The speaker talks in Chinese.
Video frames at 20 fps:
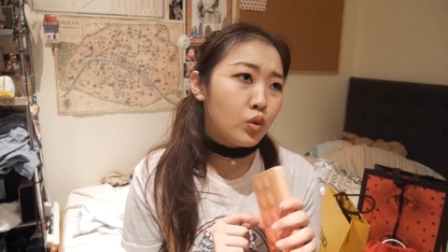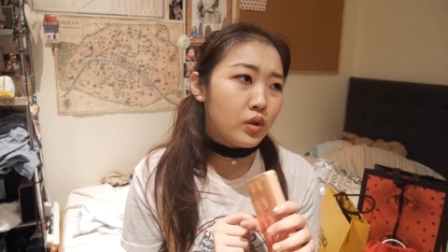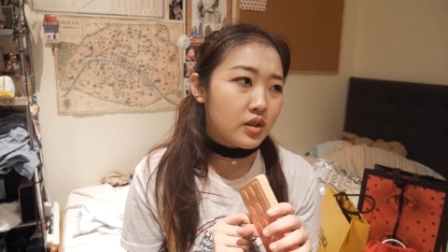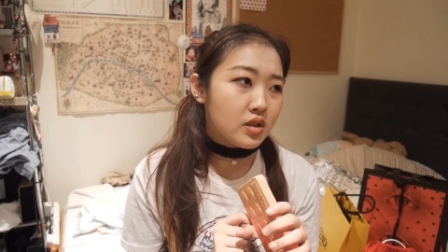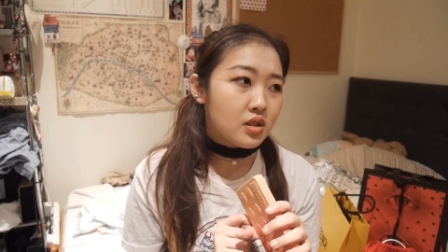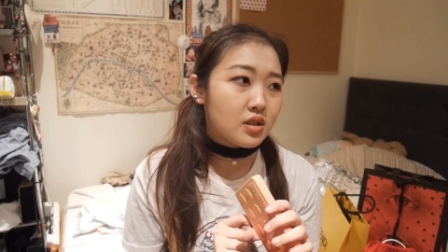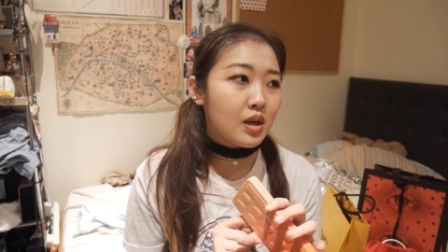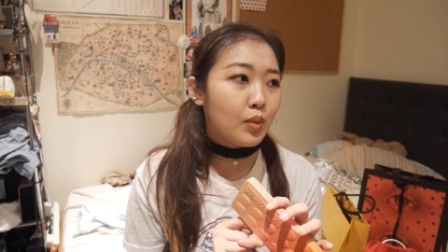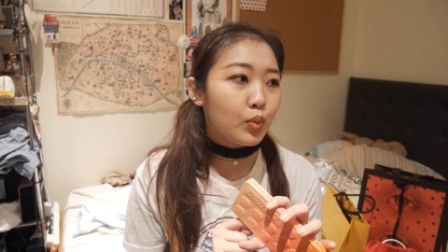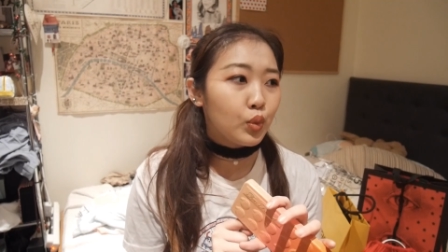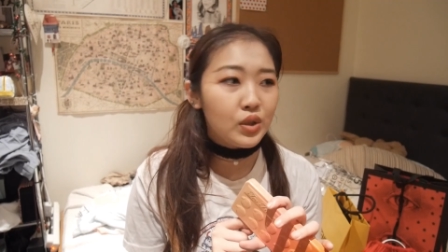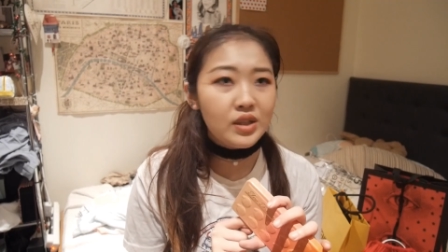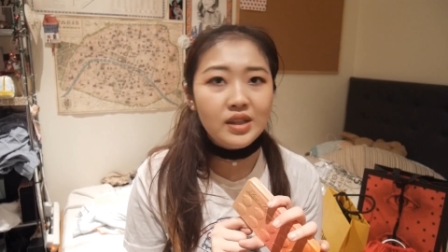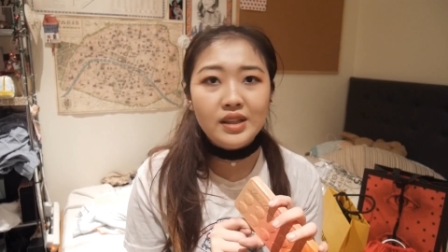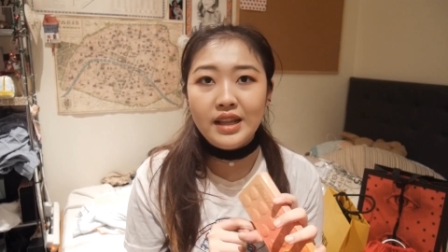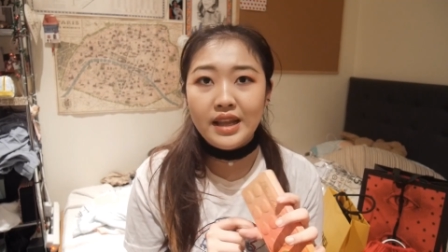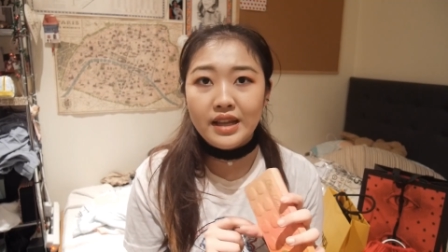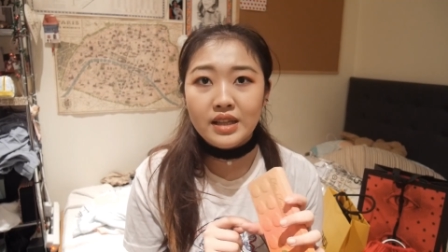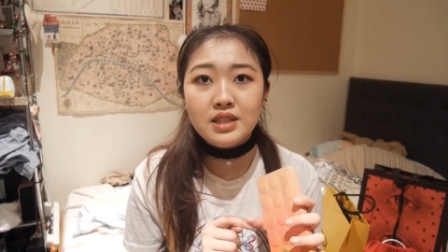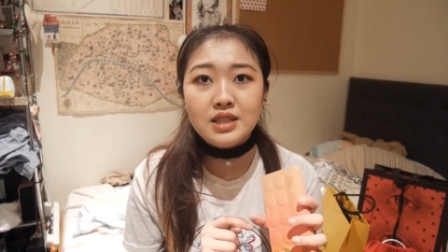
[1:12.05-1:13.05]
都已经差不多
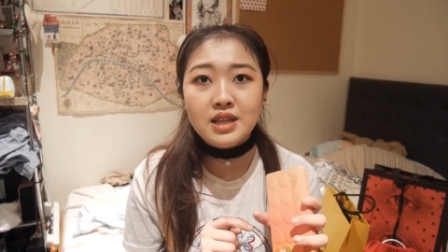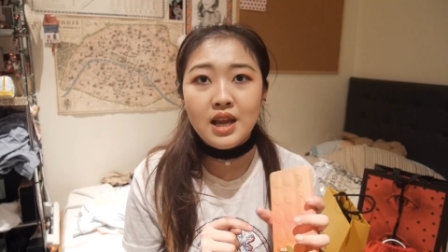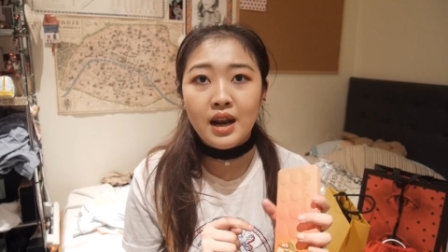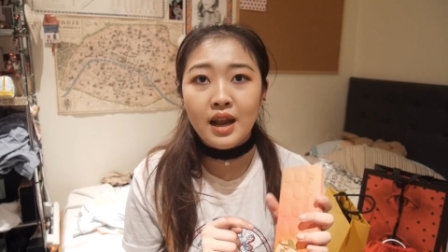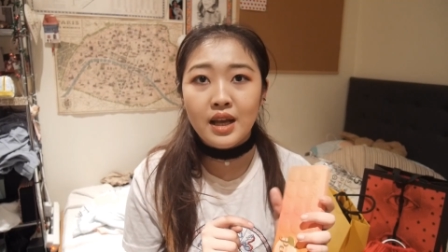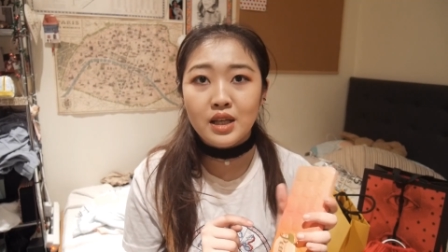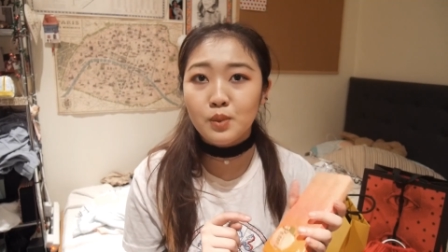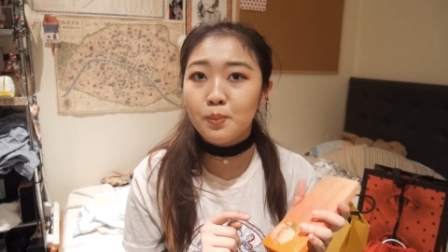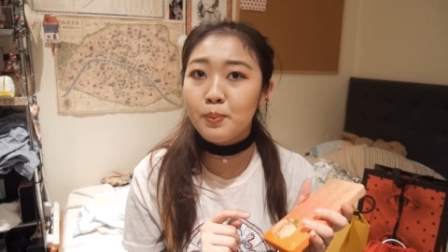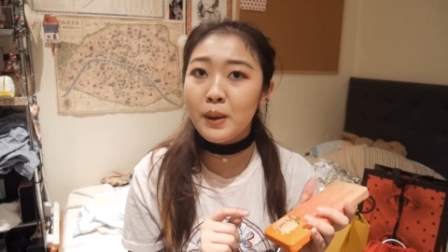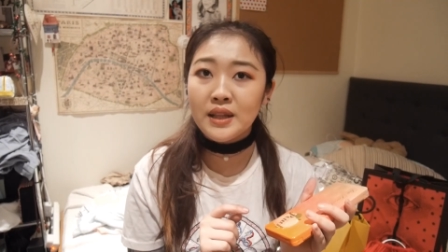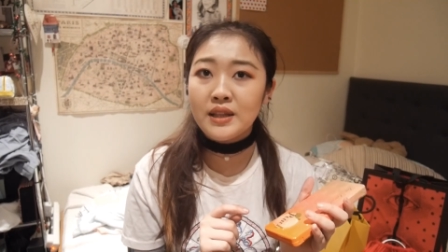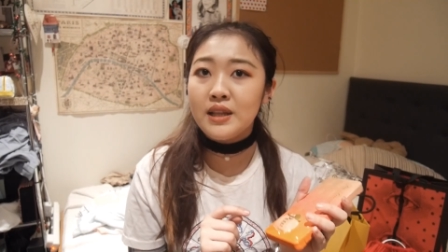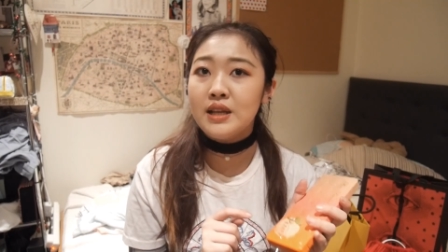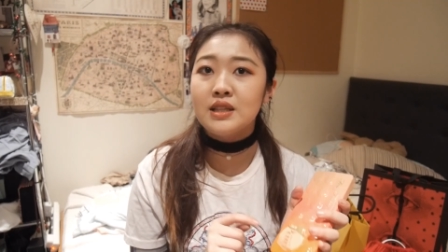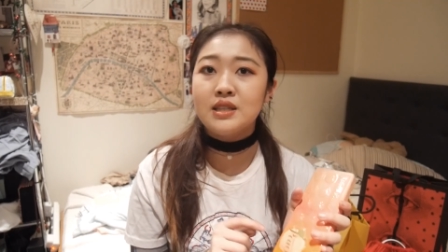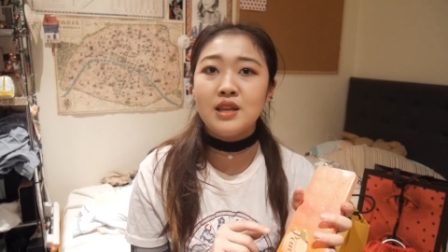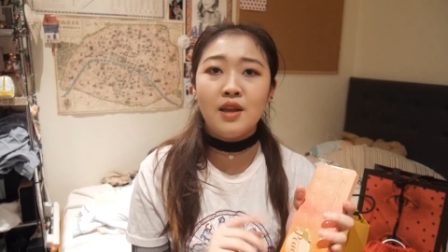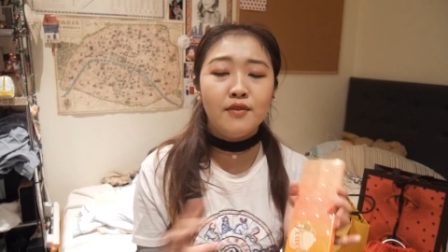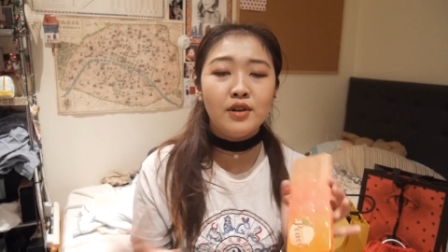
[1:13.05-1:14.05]
一年前了，还是半
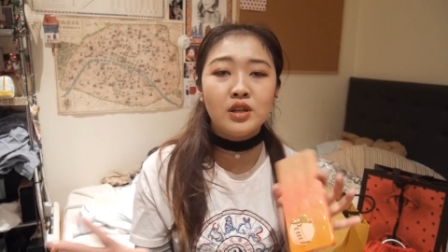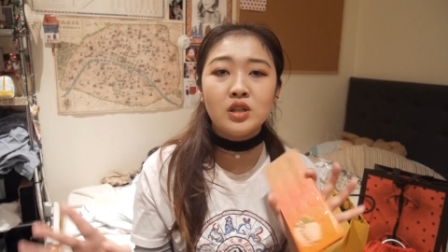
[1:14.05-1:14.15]
年前，